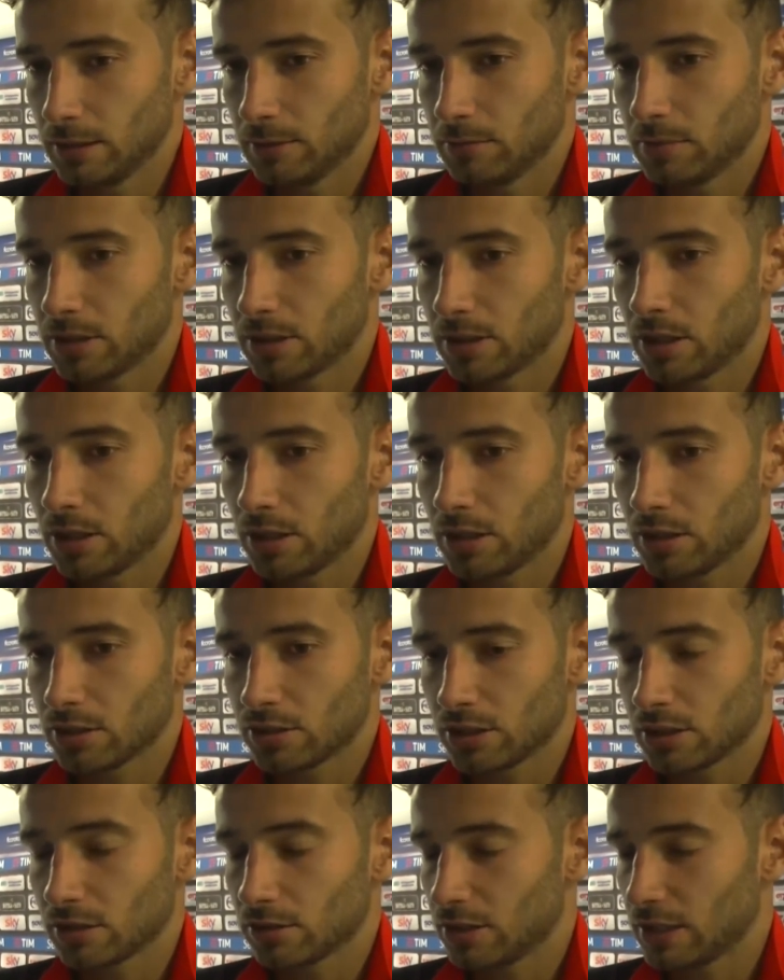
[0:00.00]
però
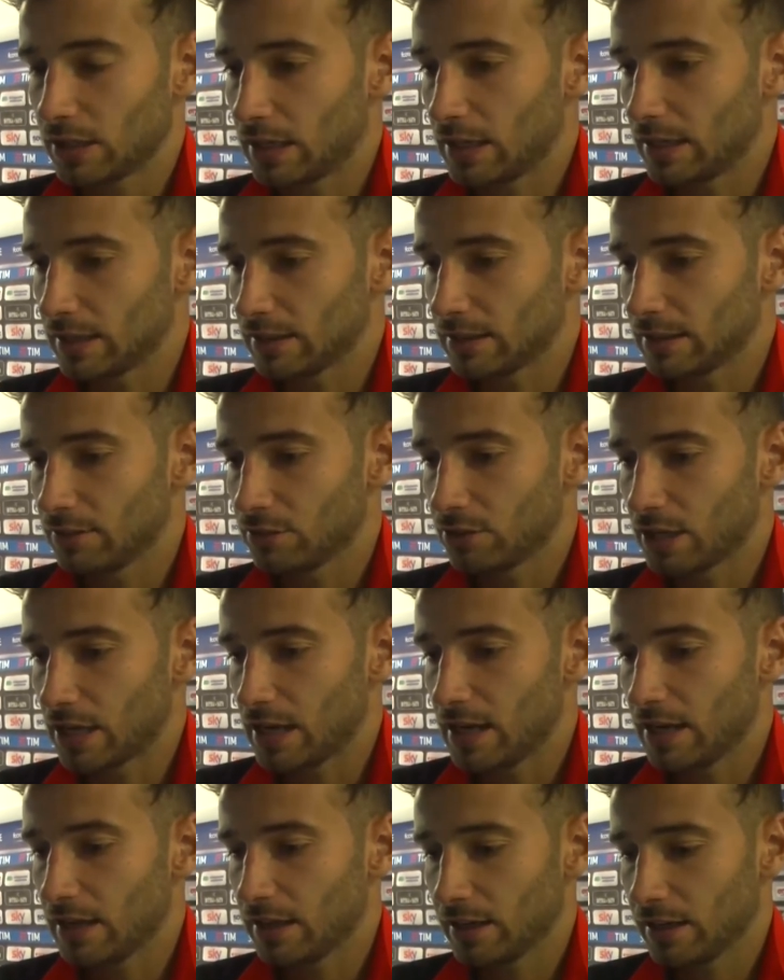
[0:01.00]
c'è ancora da
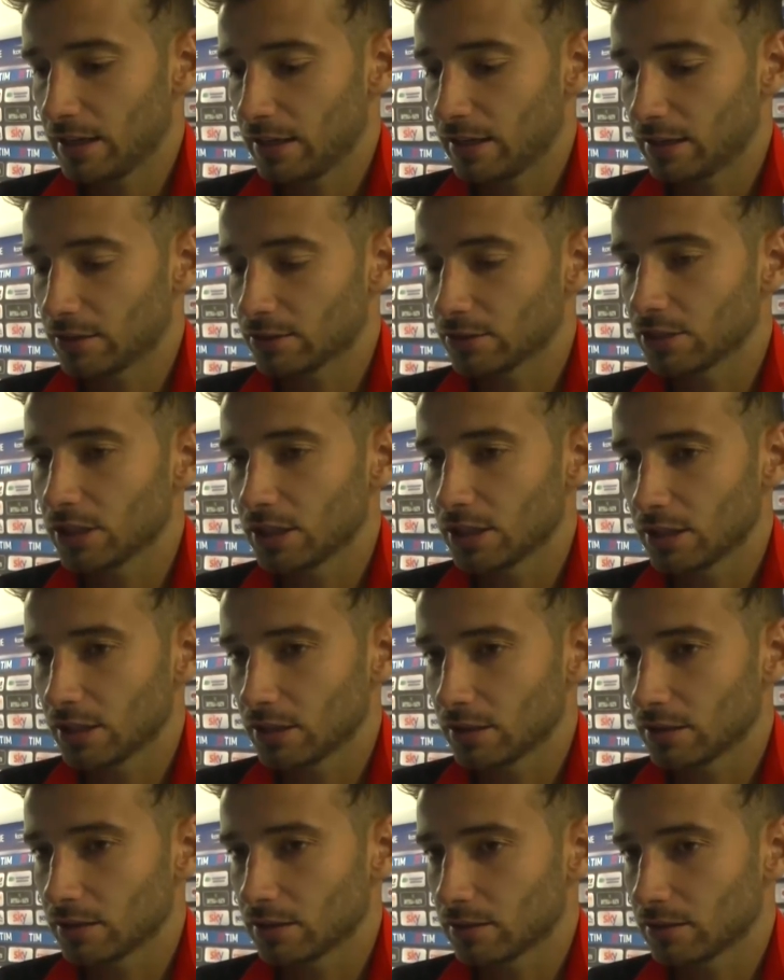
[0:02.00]
lavorare,
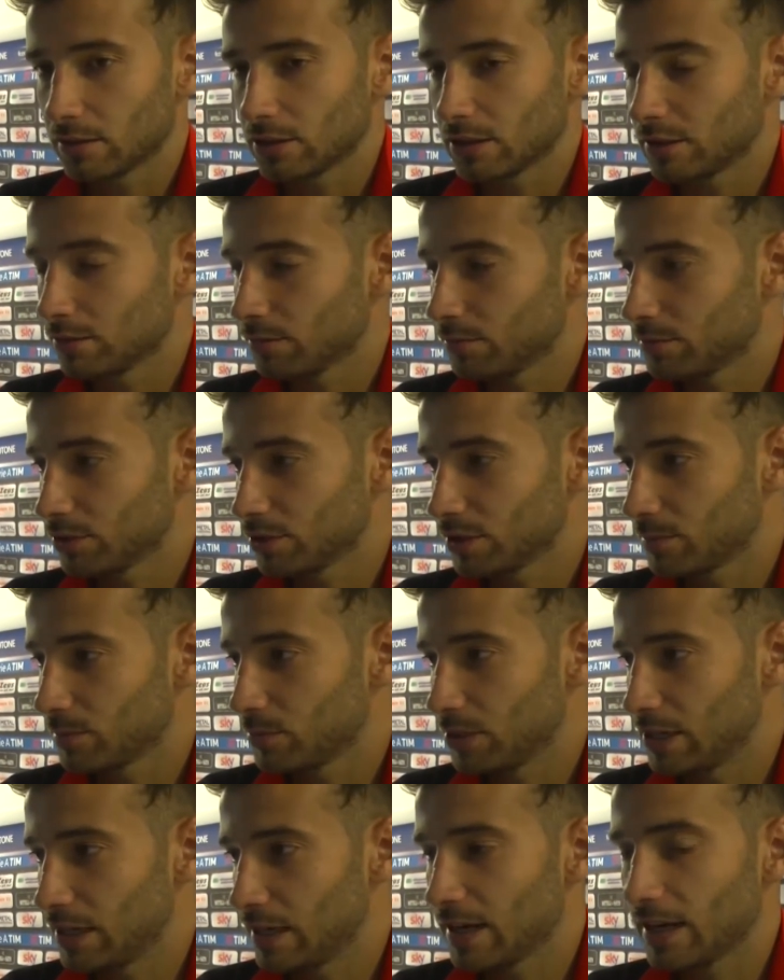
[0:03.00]
noi non possiamo
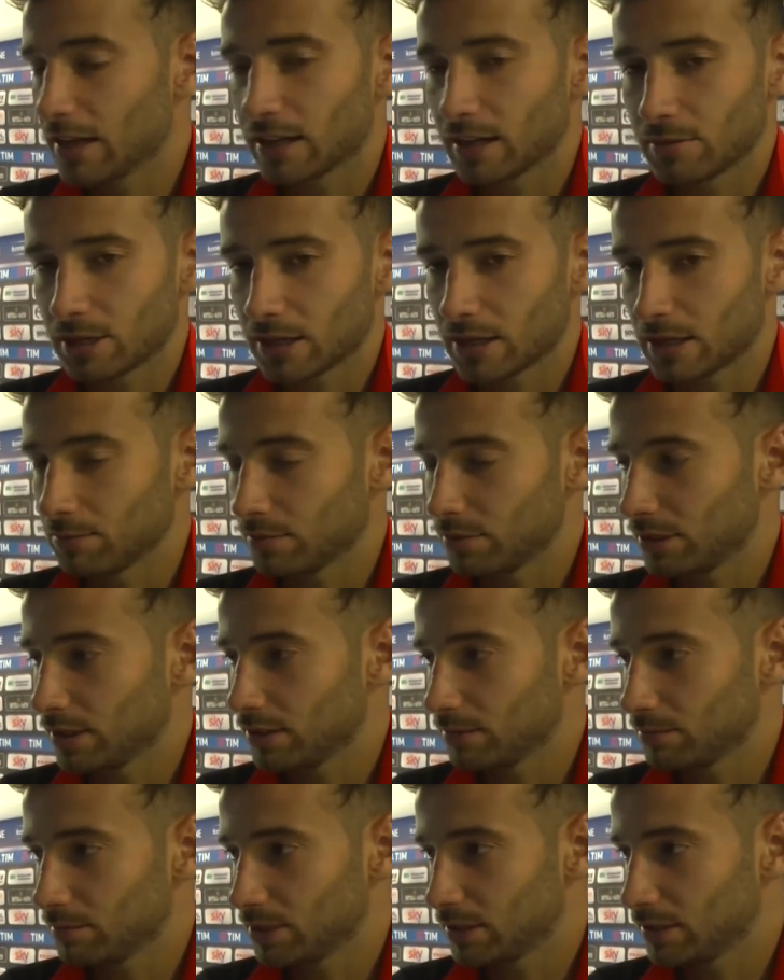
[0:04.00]
mollare anche perché il campionato
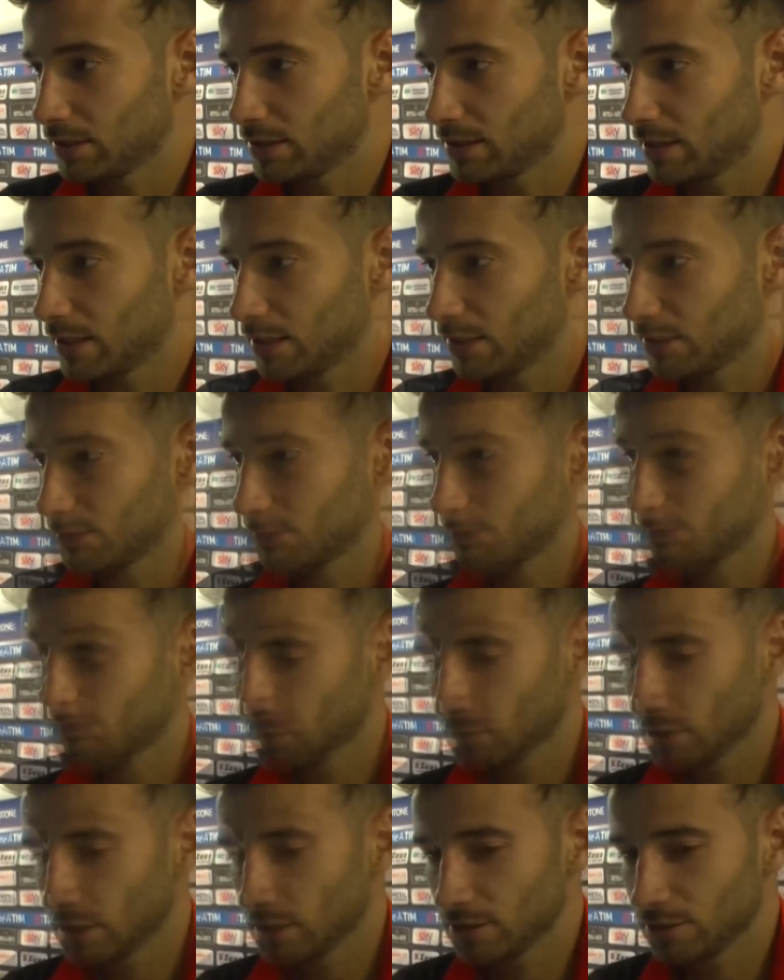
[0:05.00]
è appena iniziato.
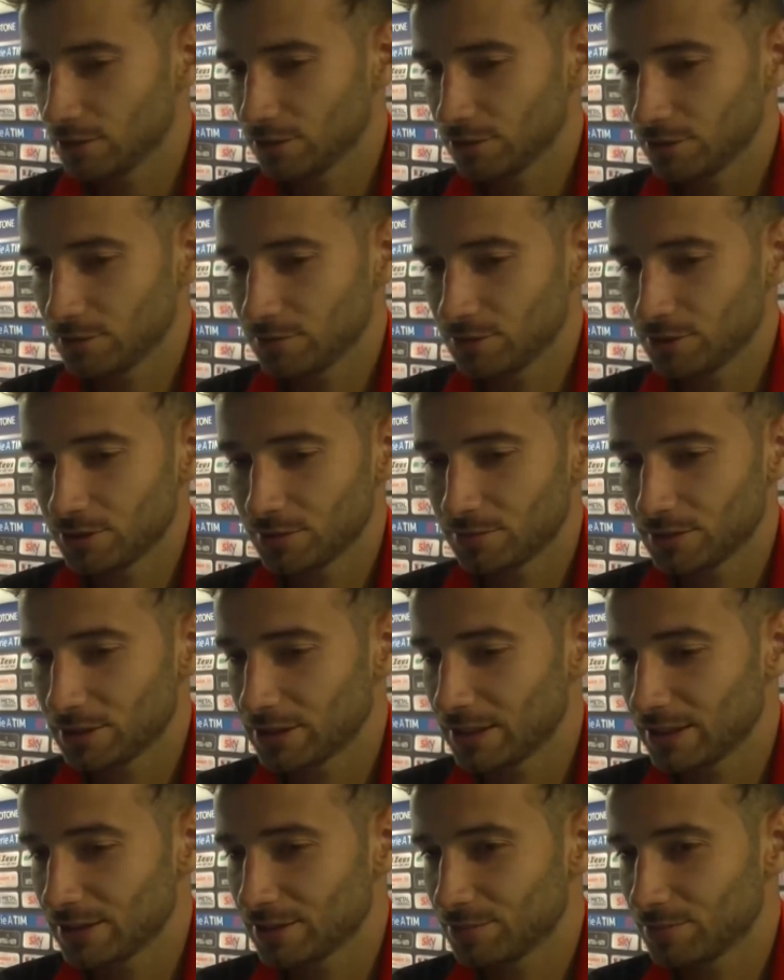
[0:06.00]
Innanzitutto non bisogna
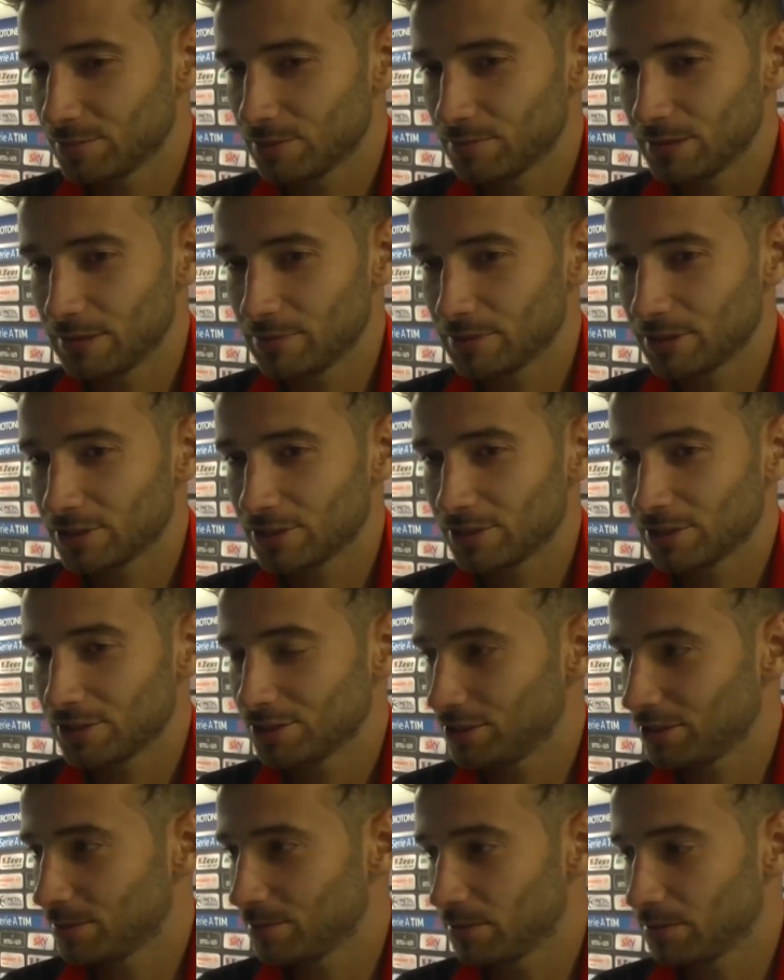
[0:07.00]
pensare sia un problema, se no ci
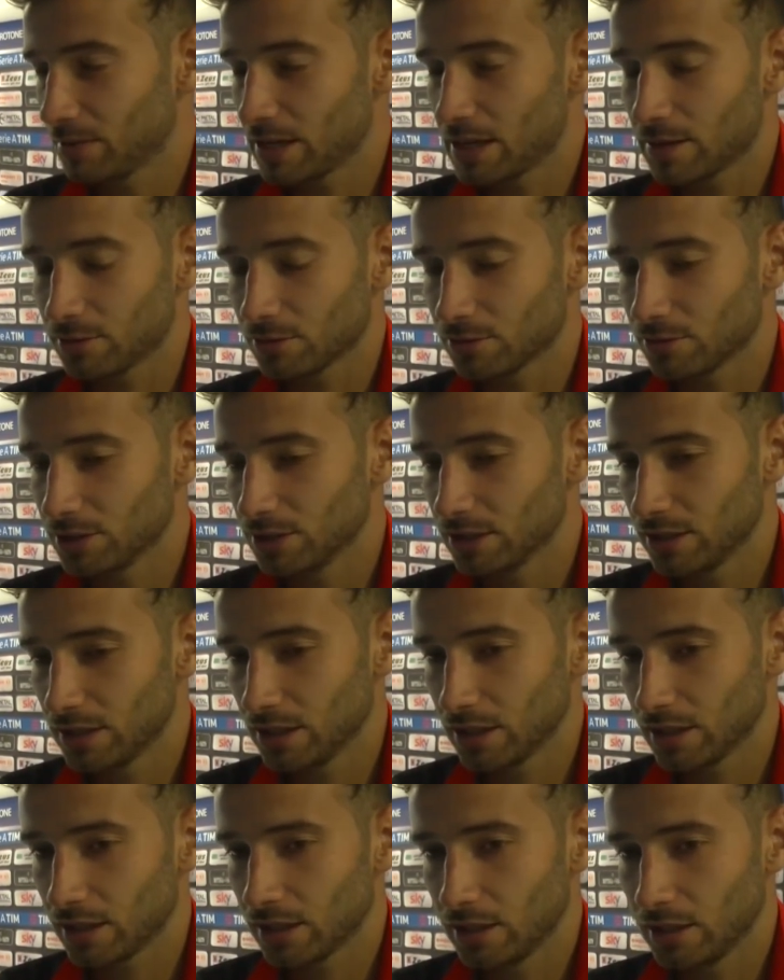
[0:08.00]
deprimiamo,
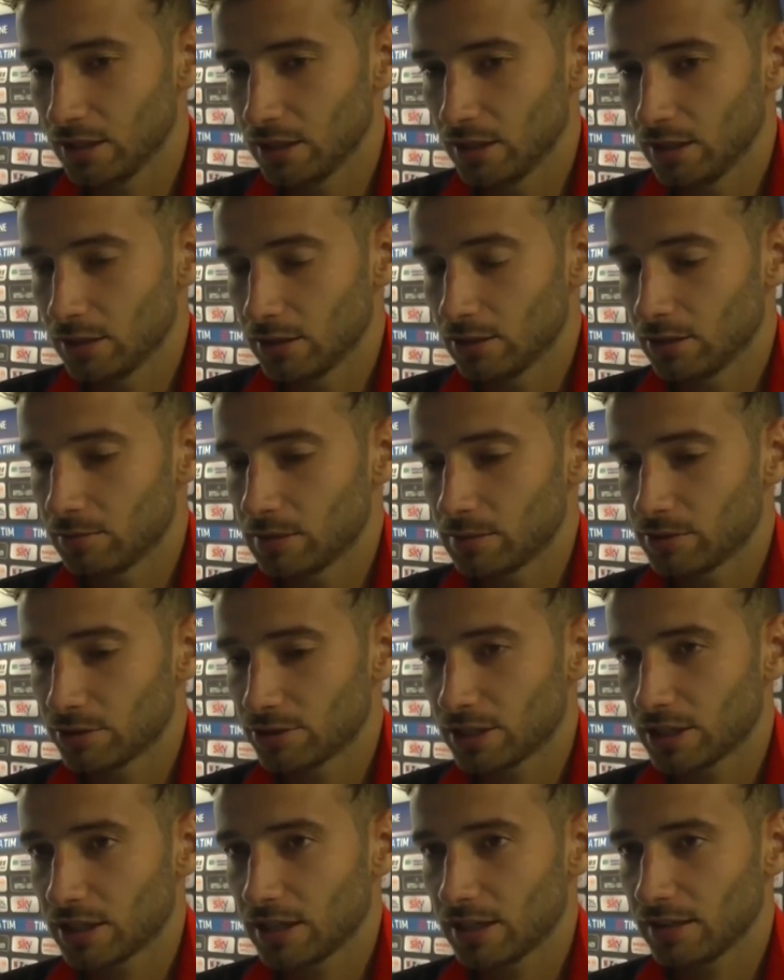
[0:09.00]
quindi dobbiamo
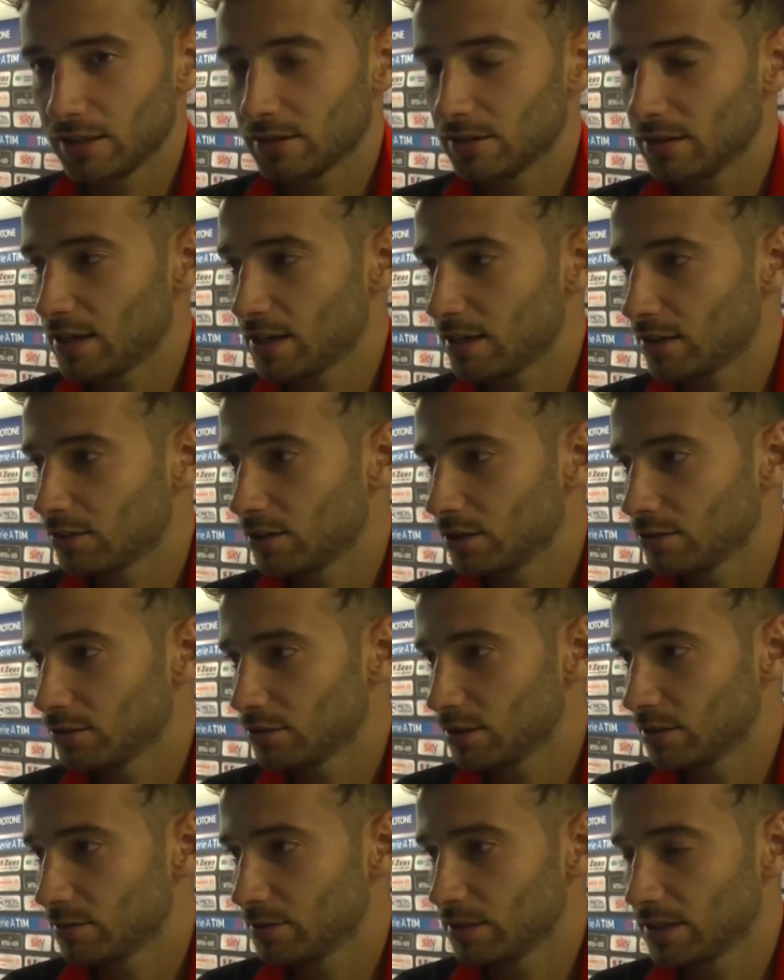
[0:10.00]
cercare di entrare con la
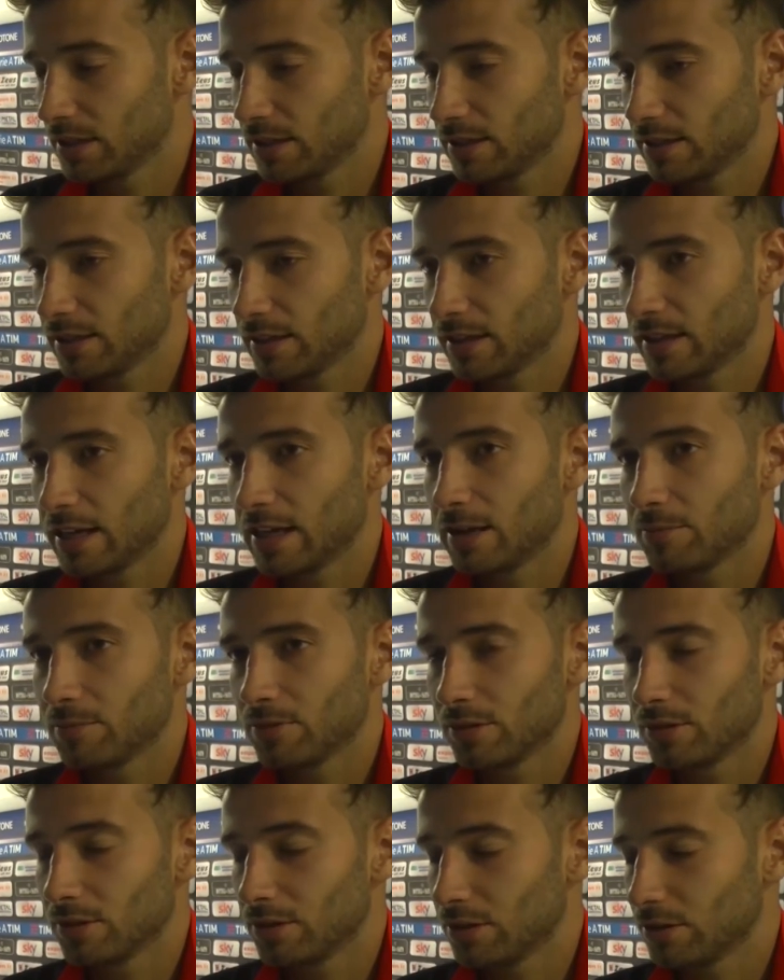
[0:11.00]
giusta mentalità in
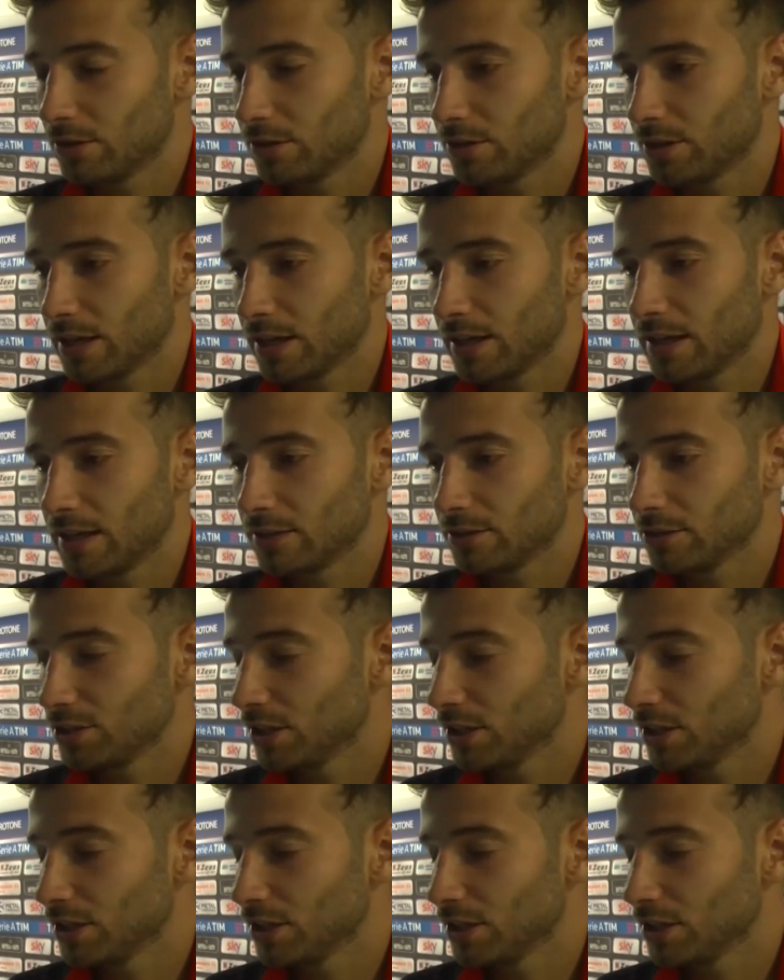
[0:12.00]
campo, non regalando